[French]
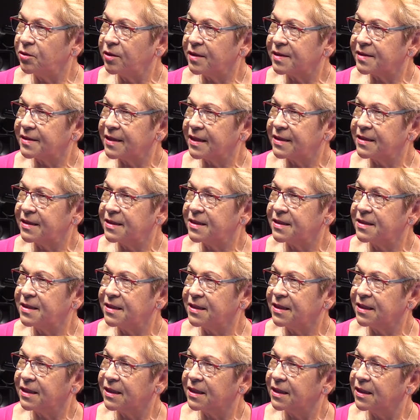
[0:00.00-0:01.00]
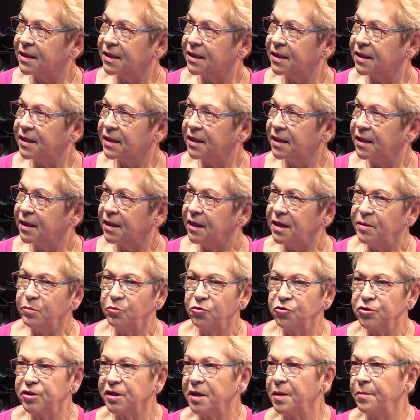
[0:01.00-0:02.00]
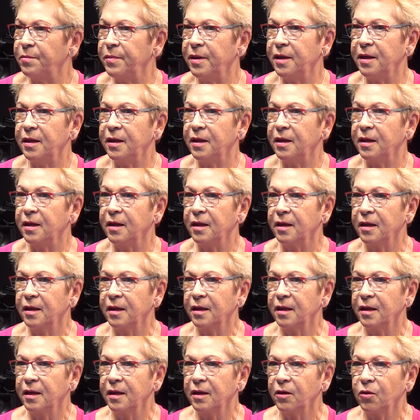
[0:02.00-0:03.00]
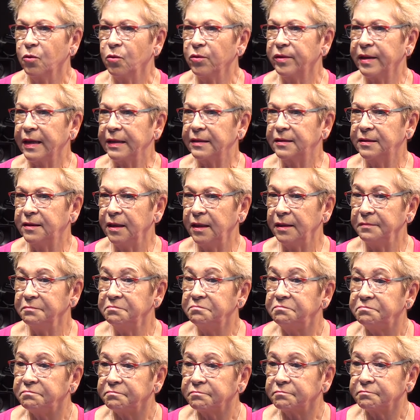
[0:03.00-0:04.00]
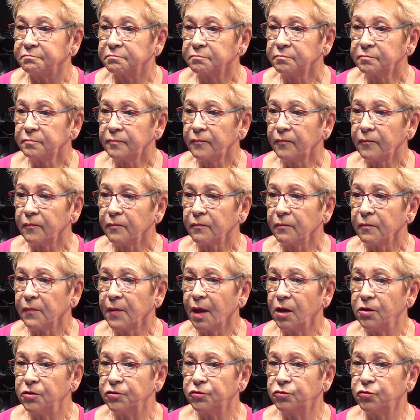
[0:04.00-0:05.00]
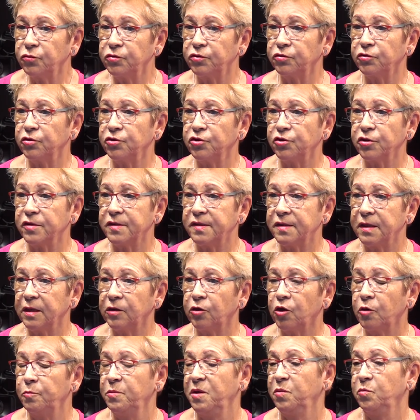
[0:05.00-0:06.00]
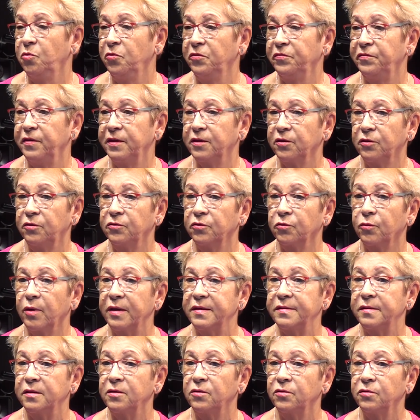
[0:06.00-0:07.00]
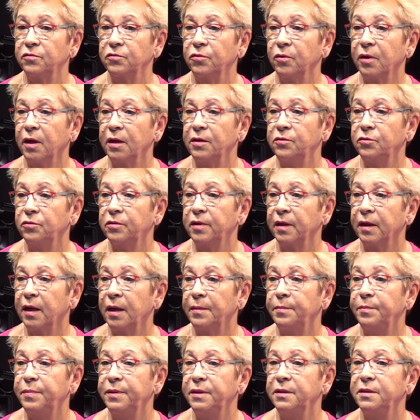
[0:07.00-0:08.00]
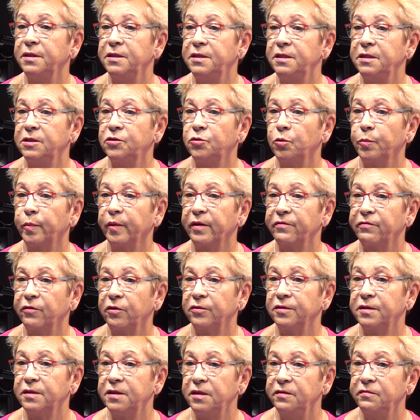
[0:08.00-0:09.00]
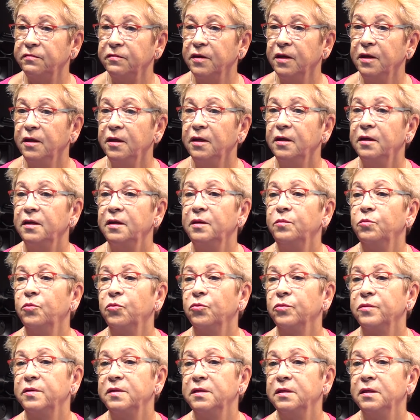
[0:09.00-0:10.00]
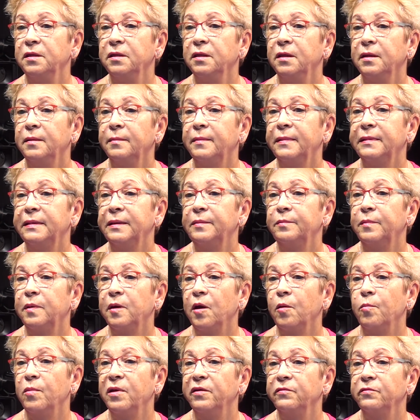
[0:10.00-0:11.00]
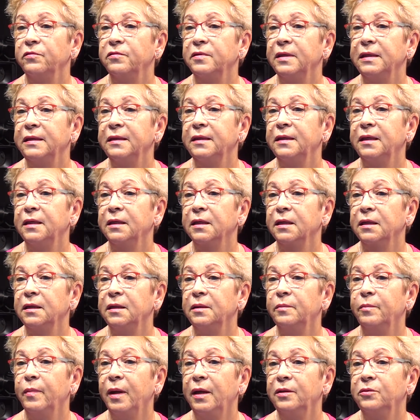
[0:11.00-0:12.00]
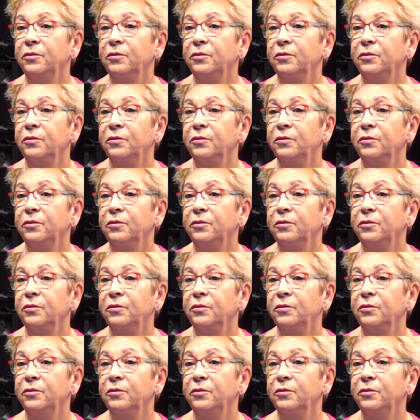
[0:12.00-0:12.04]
statistiques. Ils m'ont jamais contacté. Tout ce que je sais, comme ils m'ont fait 33 séances de radiothérapie dite préventive, ils m'ont dit Madame Barbet, vous êtes guérie. Ben non,